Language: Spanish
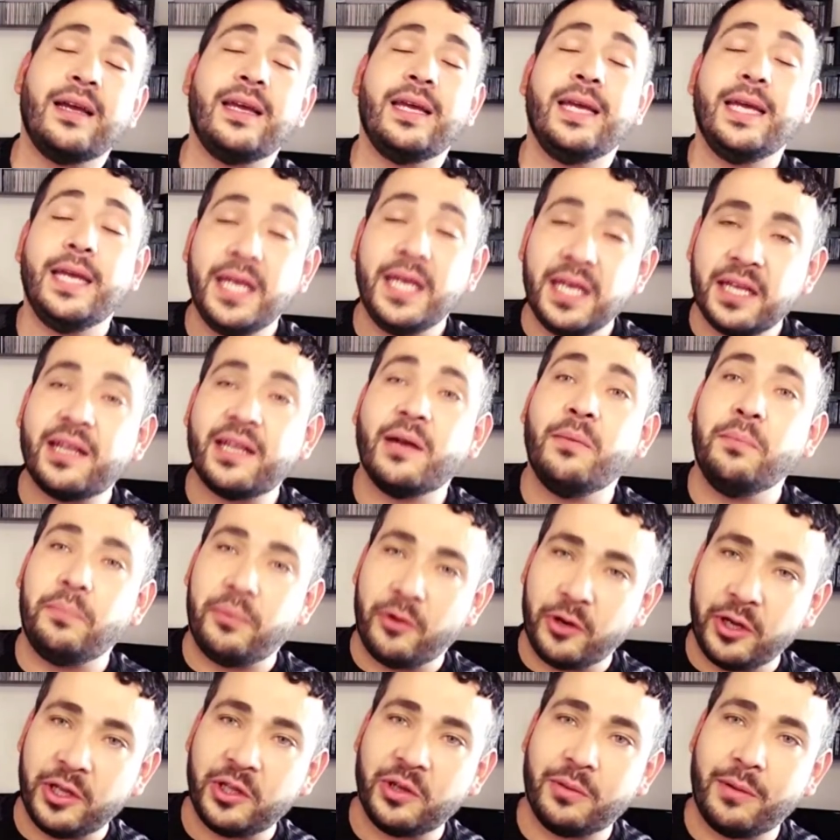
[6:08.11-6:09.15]
y está un
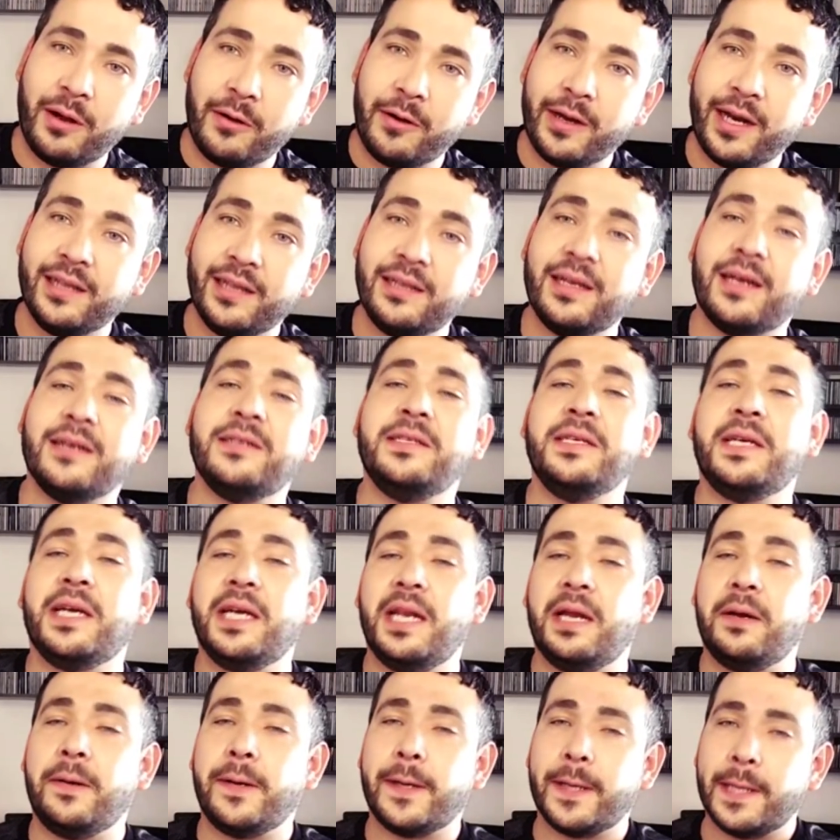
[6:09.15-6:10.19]
poquito más barata, así que
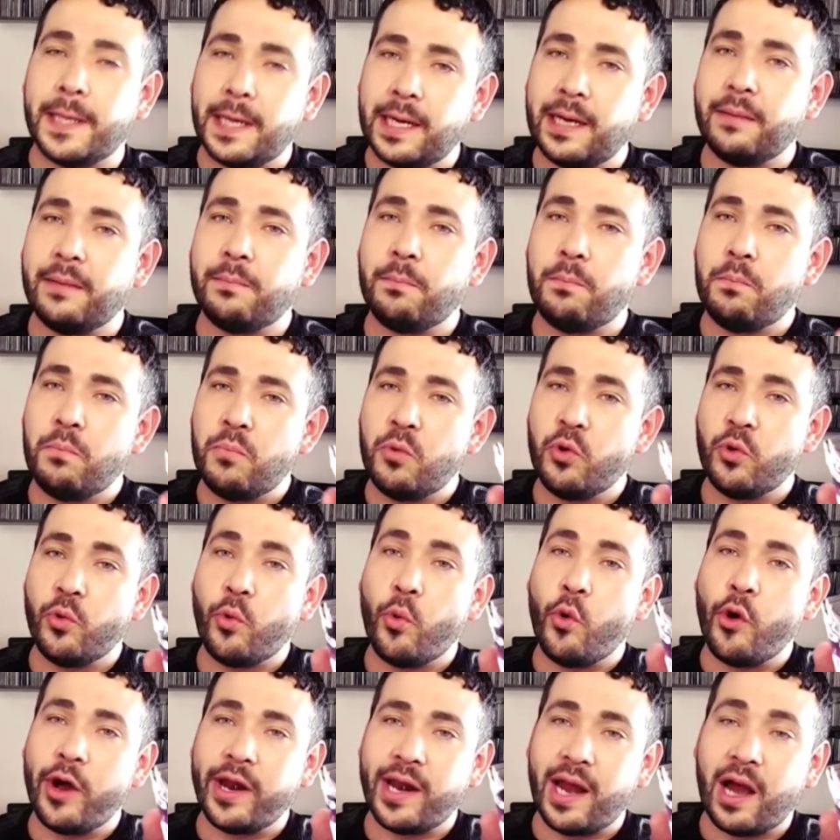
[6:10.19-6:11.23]
la verdad, muy
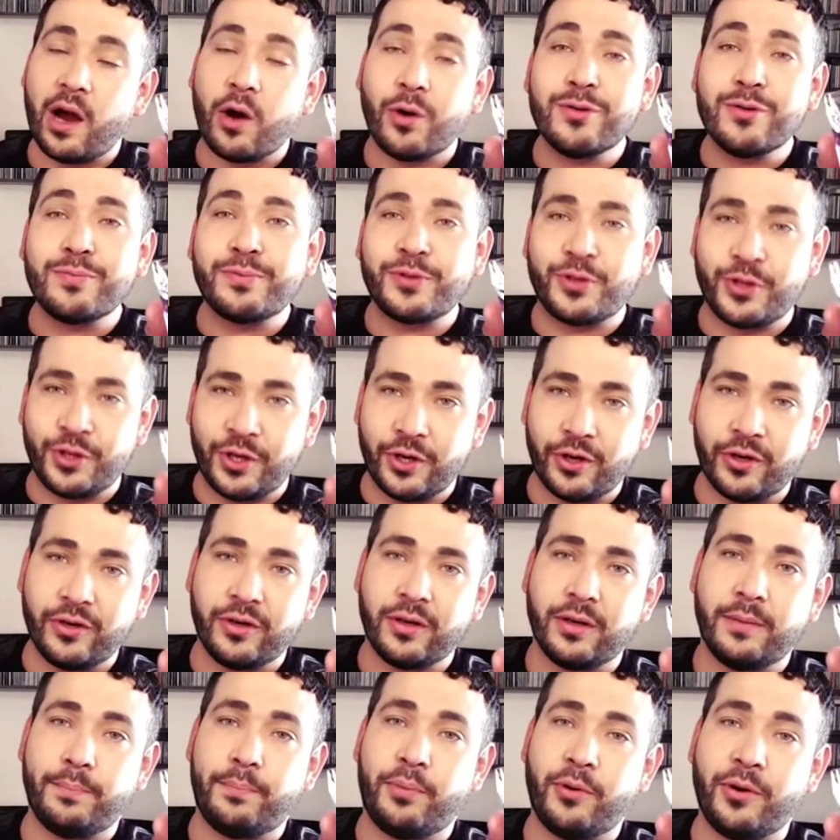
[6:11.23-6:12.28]
buena opción
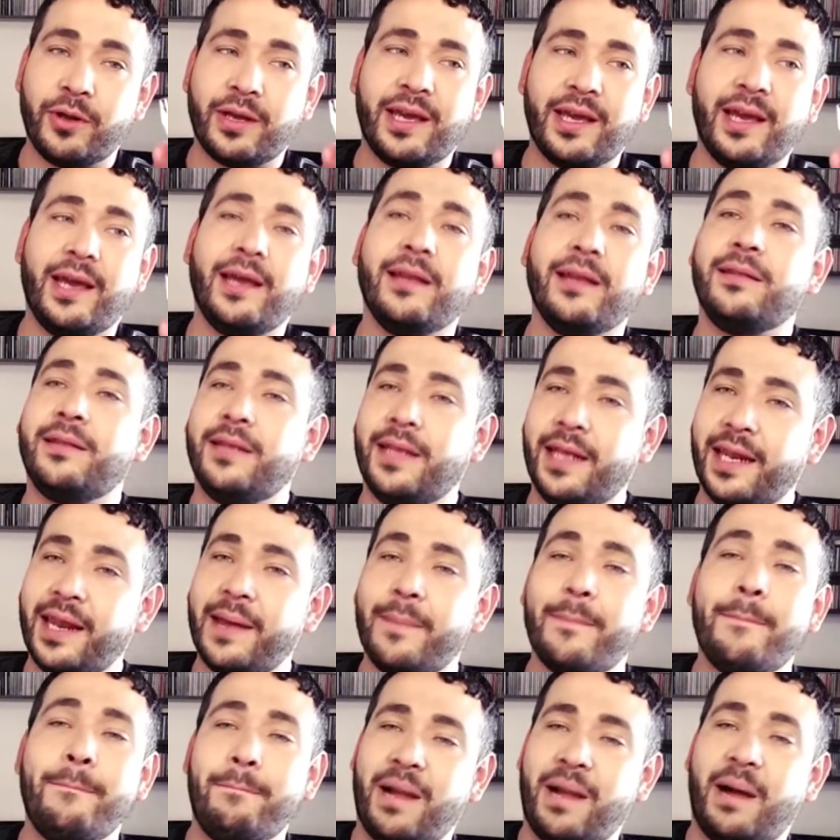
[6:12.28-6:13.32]
porque tiene
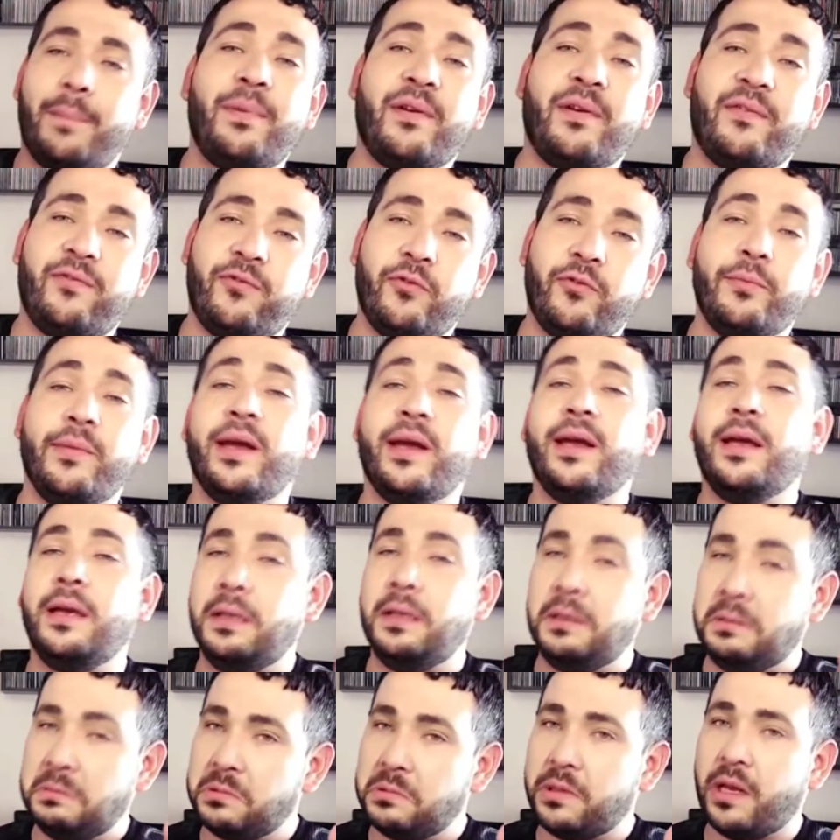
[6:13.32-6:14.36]
más perfume
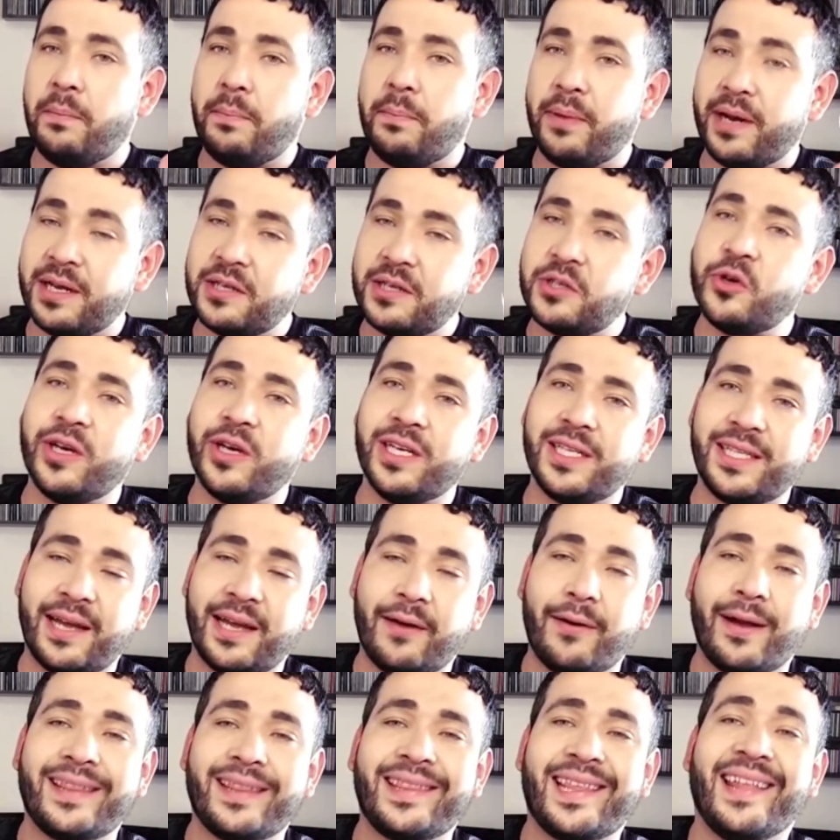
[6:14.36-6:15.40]
y el precio está
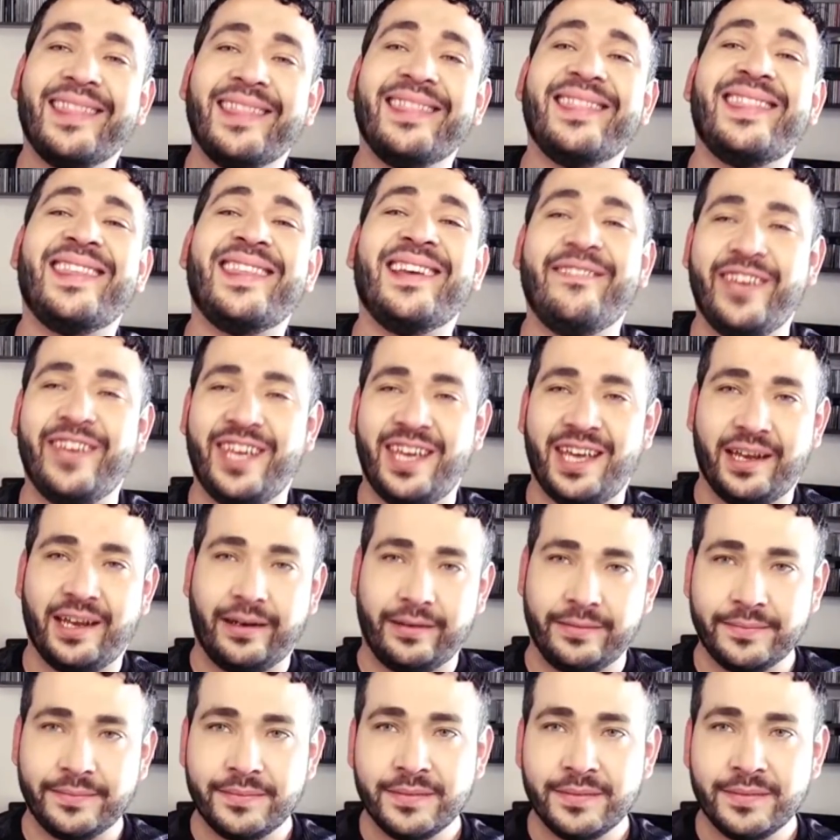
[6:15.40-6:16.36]
bastante bien.